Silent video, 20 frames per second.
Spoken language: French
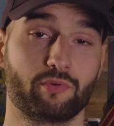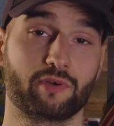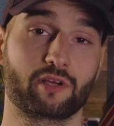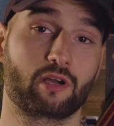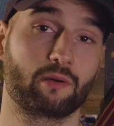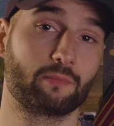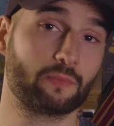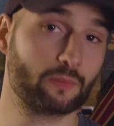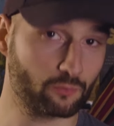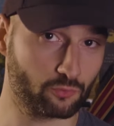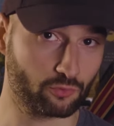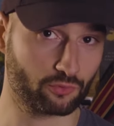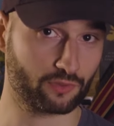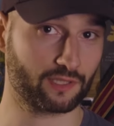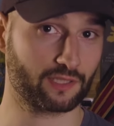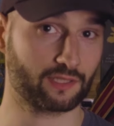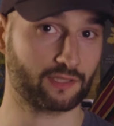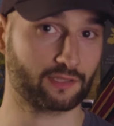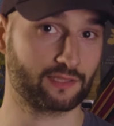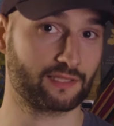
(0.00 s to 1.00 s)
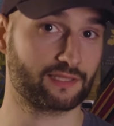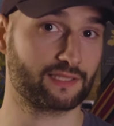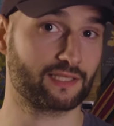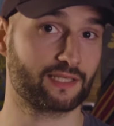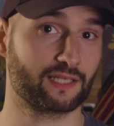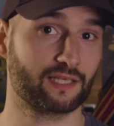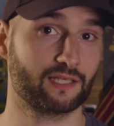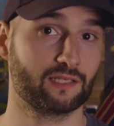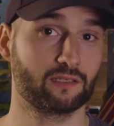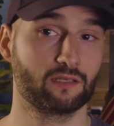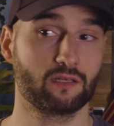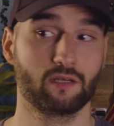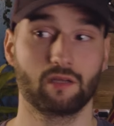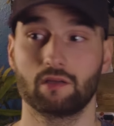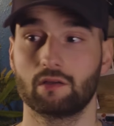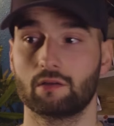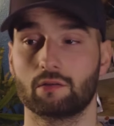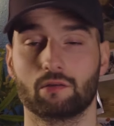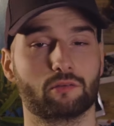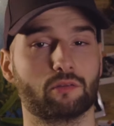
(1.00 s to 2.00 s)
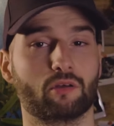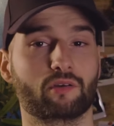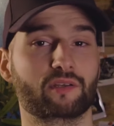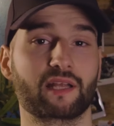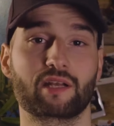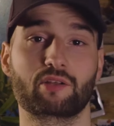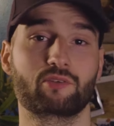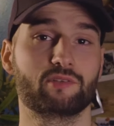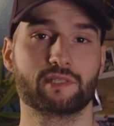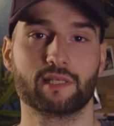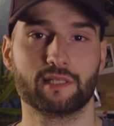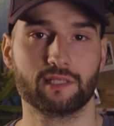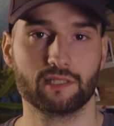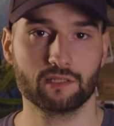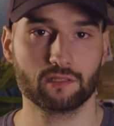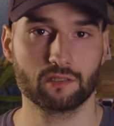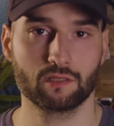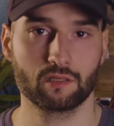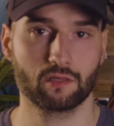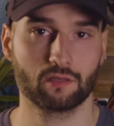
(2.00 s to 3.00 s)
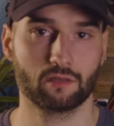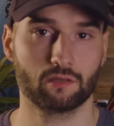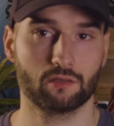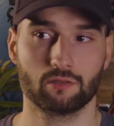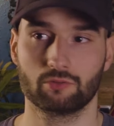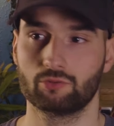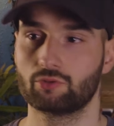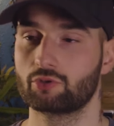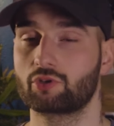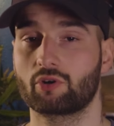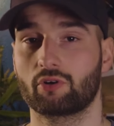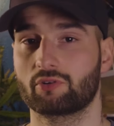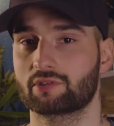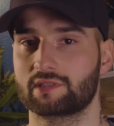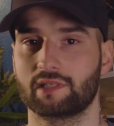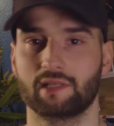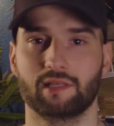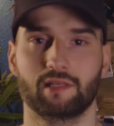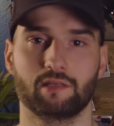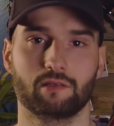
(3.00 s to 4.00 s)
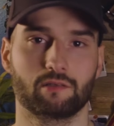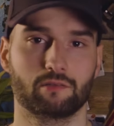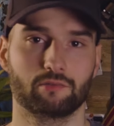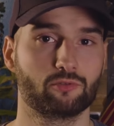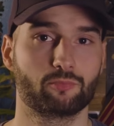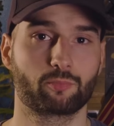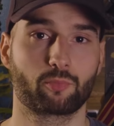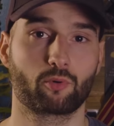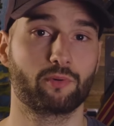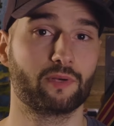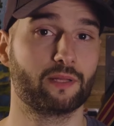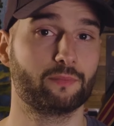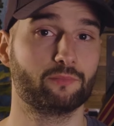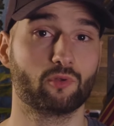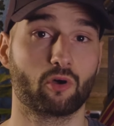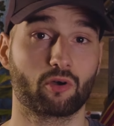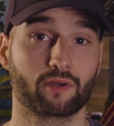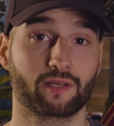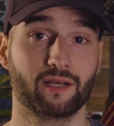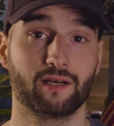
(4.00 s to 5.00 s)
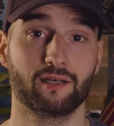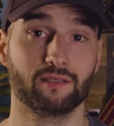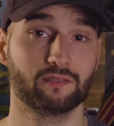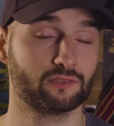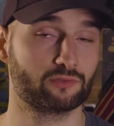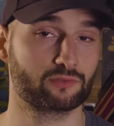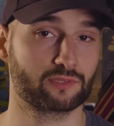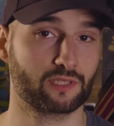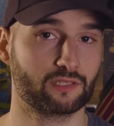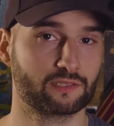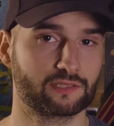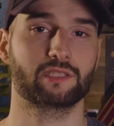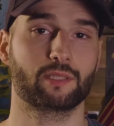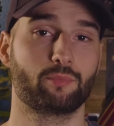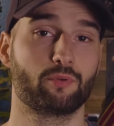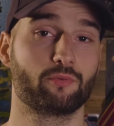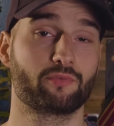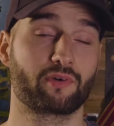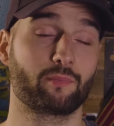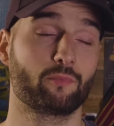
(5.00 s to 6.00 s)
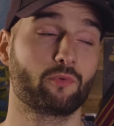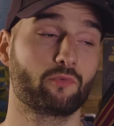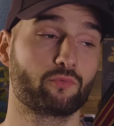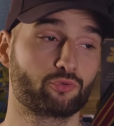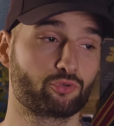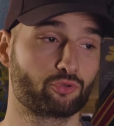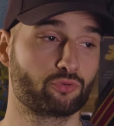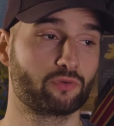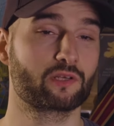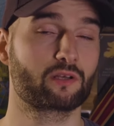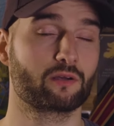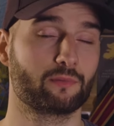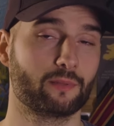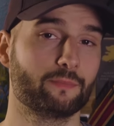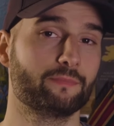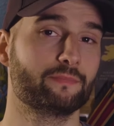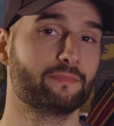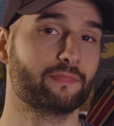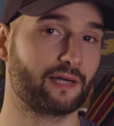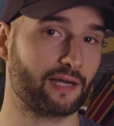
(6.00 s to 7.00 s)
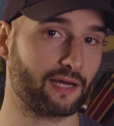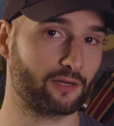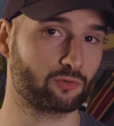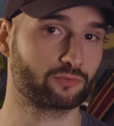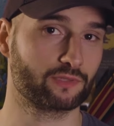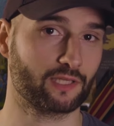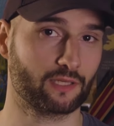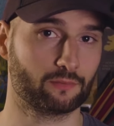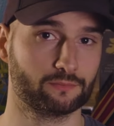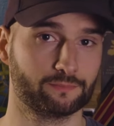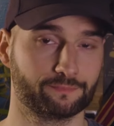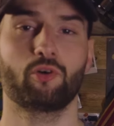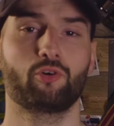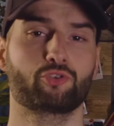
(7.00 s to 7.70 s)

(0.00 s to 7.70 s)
pouvez quand même mourir des séquelles euh, dans quelques années euh, de cancer, de problèmes d'organes et tout ça, ça peut vraiment vous tuer quand même à long terme.